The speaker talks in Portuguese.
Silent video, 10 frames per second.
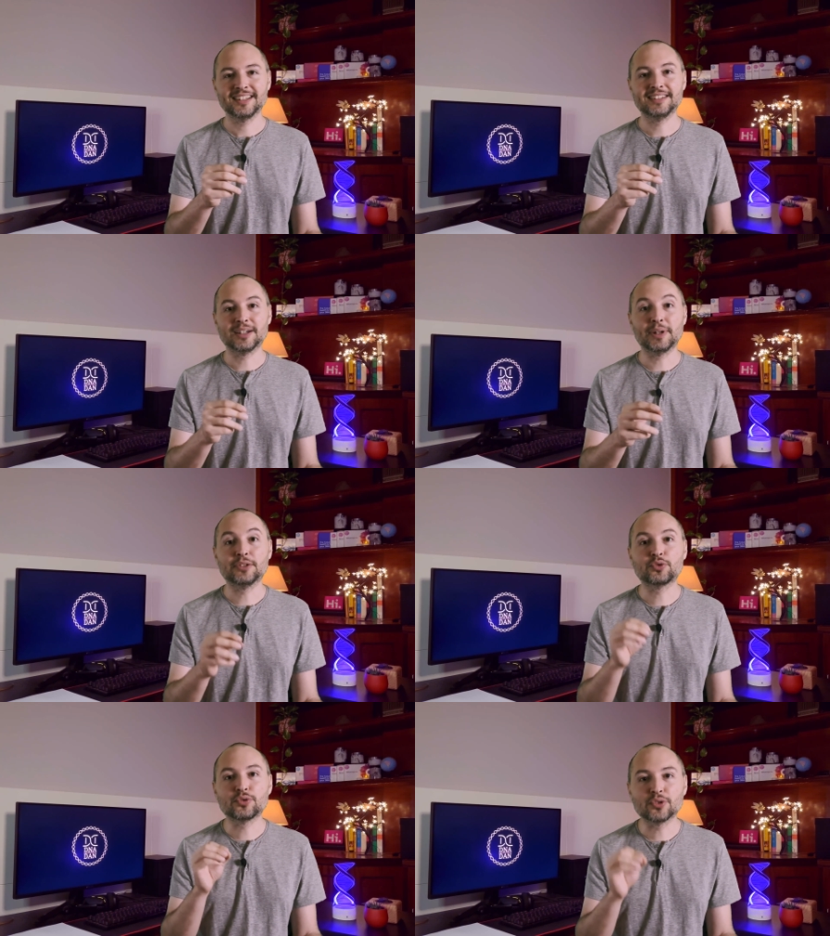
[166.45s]
Então
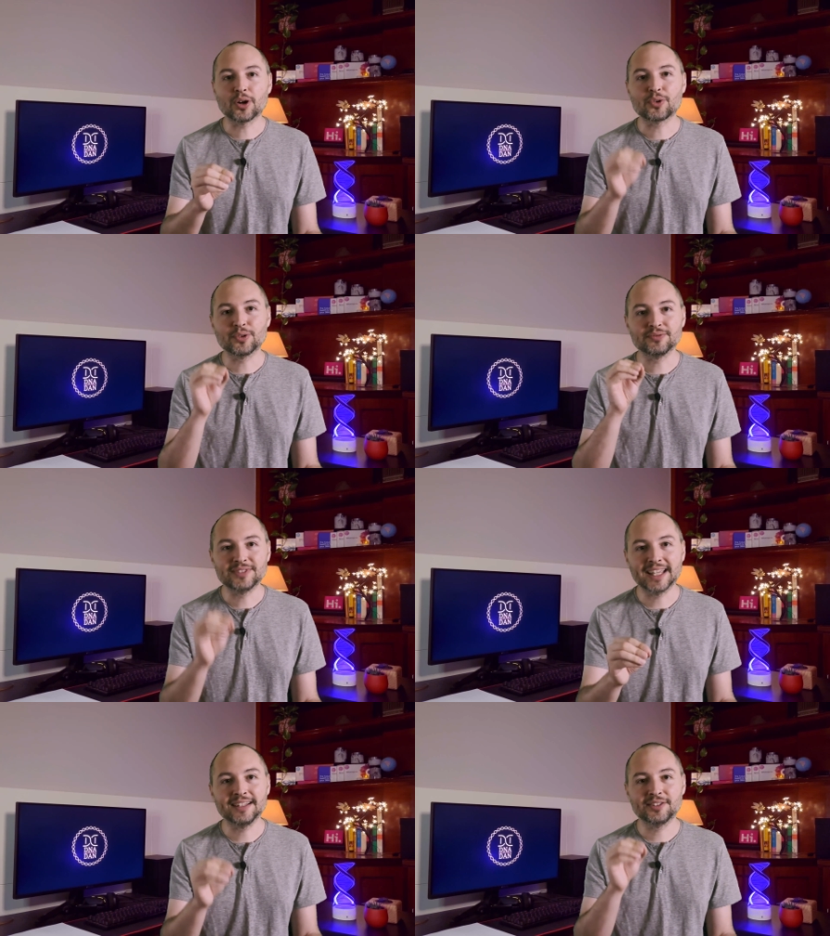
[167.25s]
ele só
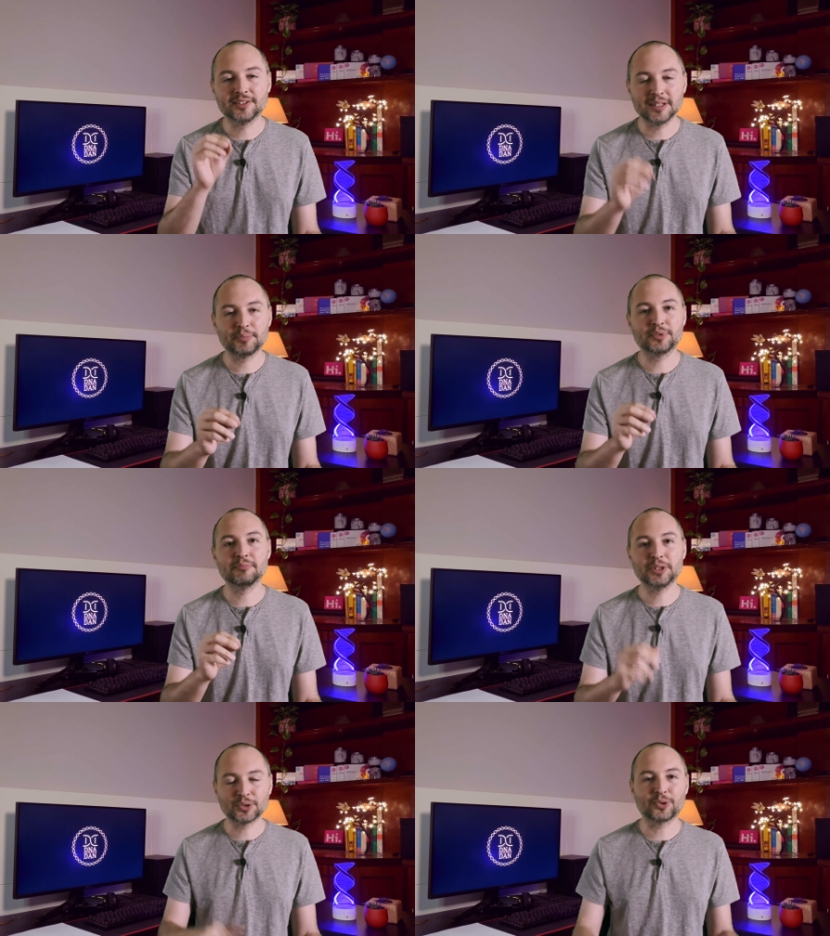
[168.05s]
contém SNPs
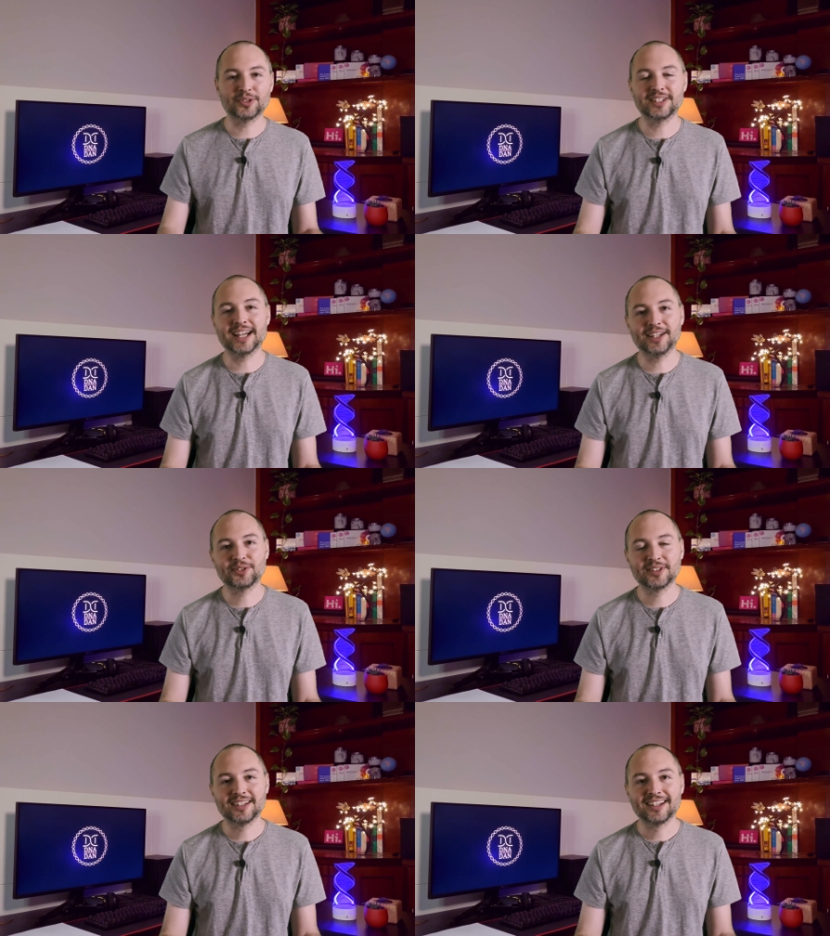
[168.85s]

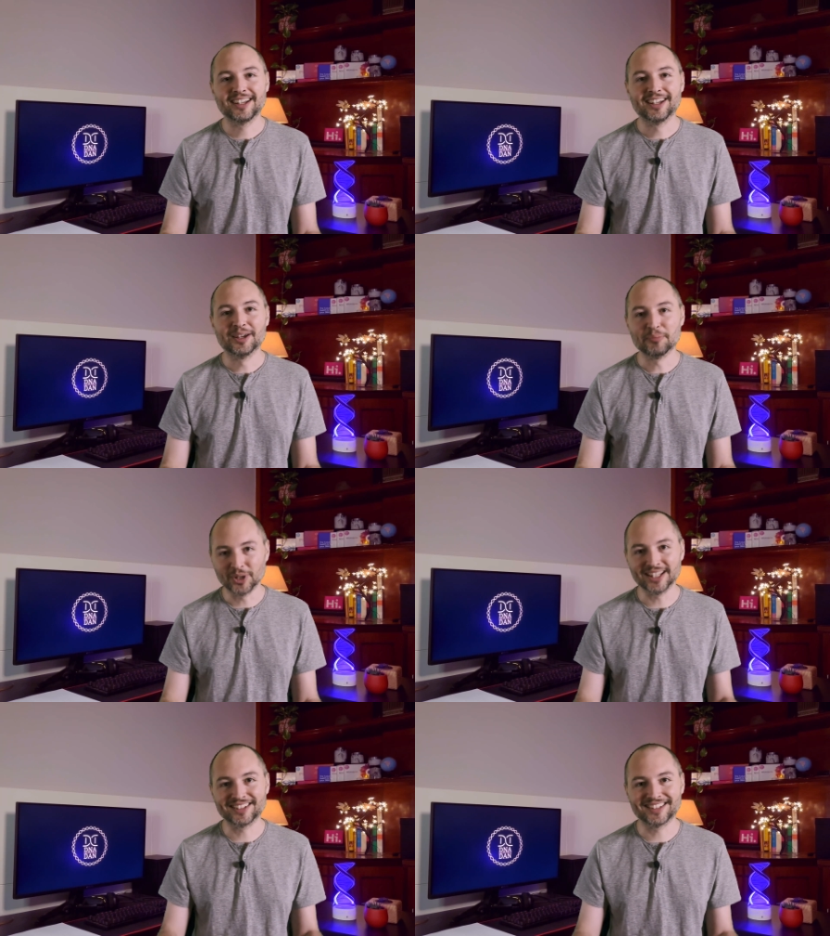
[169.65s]
mitocondriais.
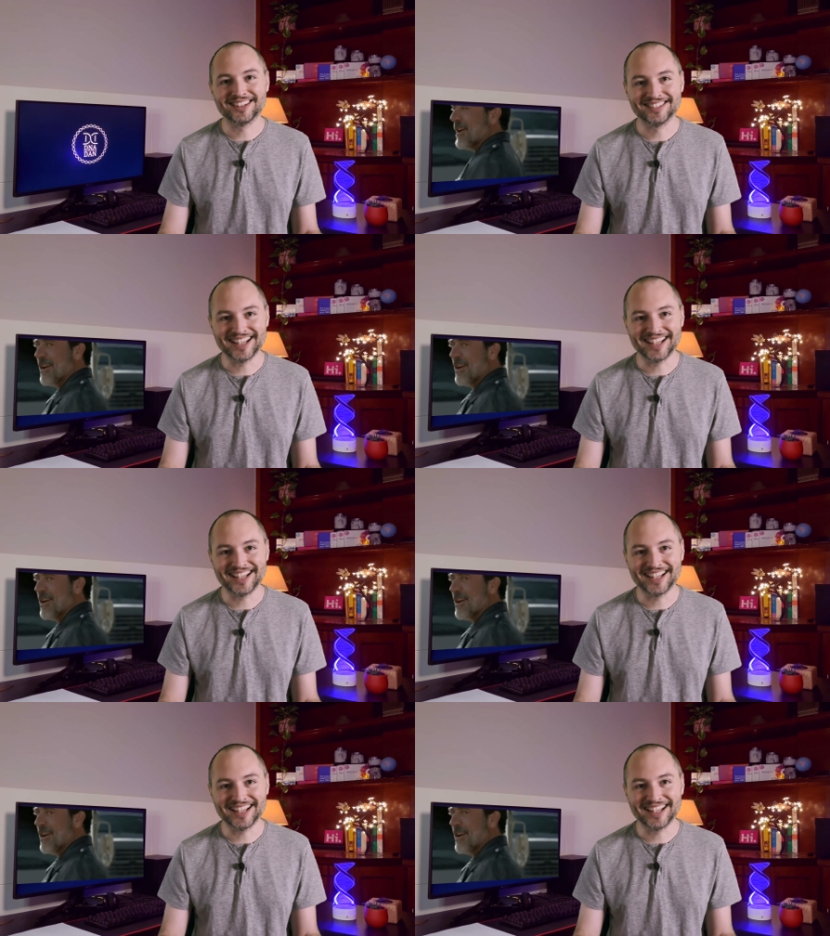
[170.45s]
Moleza,